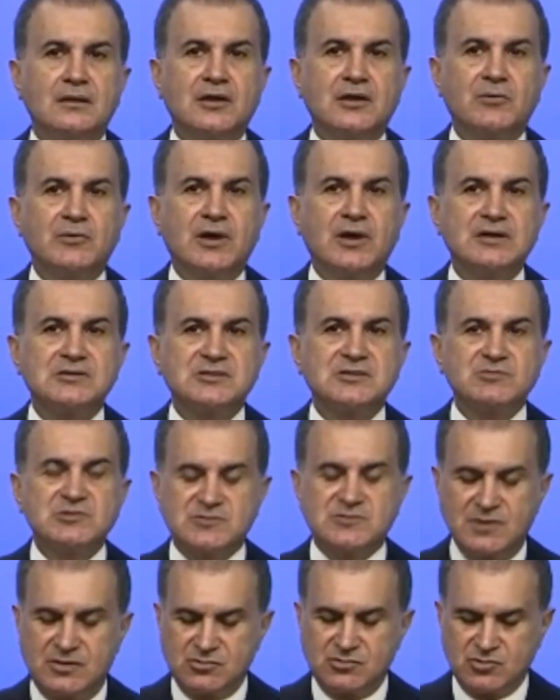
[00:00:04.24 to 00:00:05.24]
Tabii
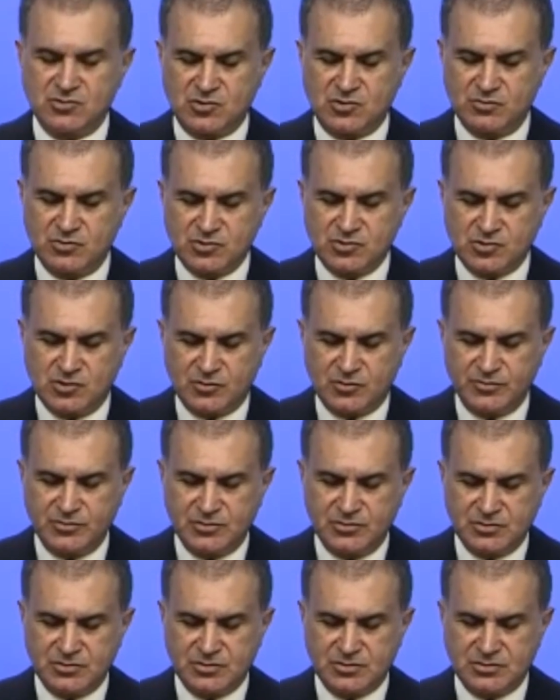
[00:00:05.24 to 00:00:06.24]
acımız ve üzüntümüz çok
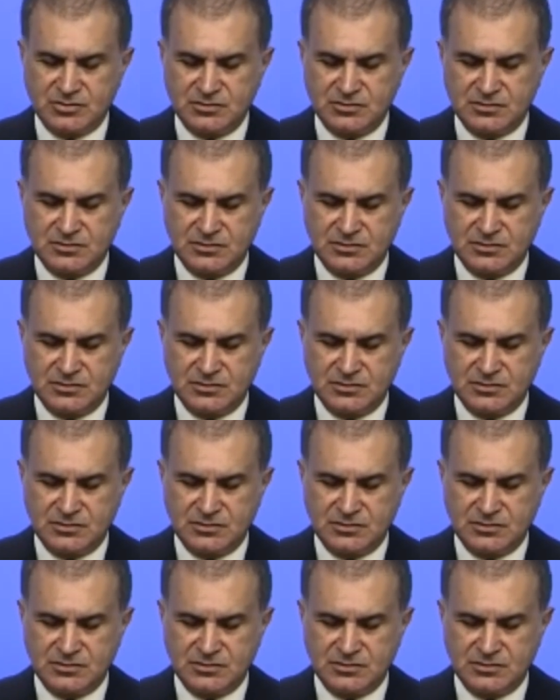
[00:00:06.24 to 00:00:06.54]
büyük.